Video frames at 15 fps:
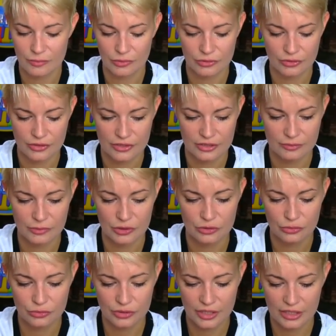bo to jest
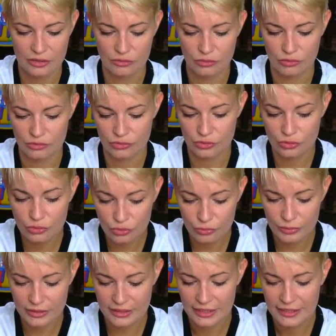mięciutkie, z
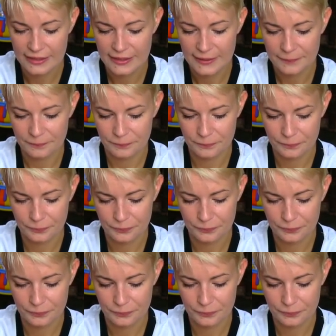gumy mm,